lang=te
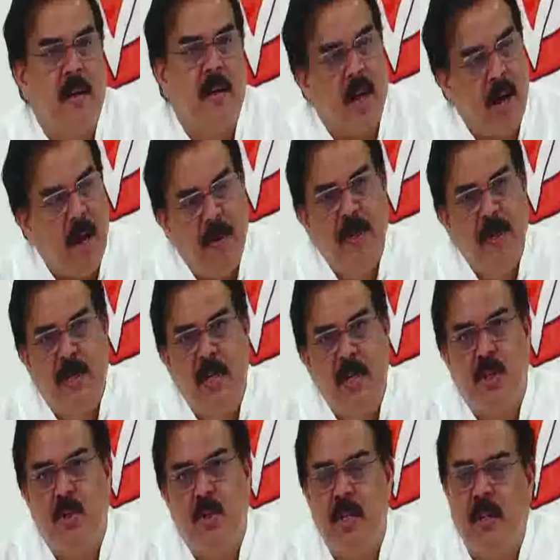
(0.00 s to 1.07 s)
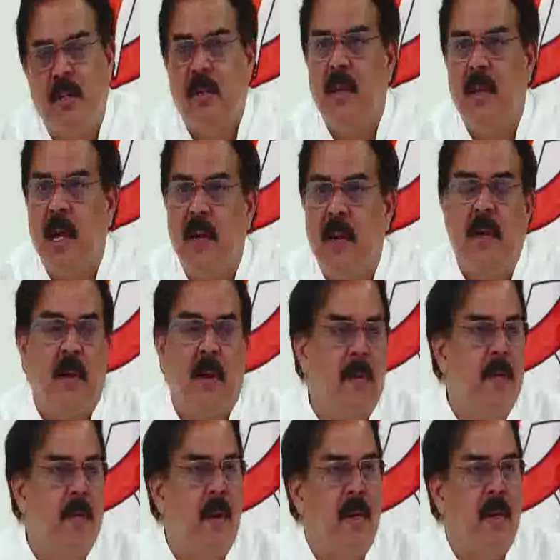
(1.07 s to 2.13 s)
క్రాప్ ఇన్సూరెన్స్ గురించి ఎంత దారుణమైన
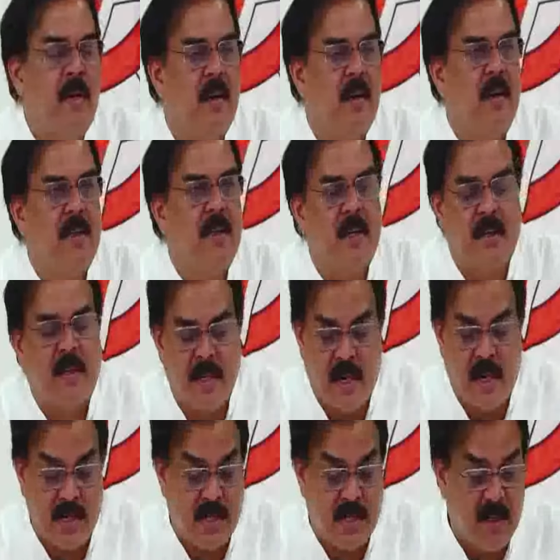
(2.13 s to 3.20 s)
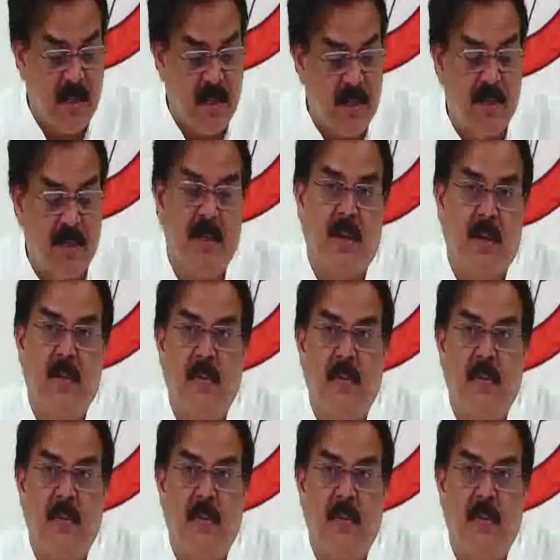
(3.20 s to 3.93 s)
అబద్ధం ఆడాడినా అసలు చాలా ఆశ్చర్యం కలిగించింది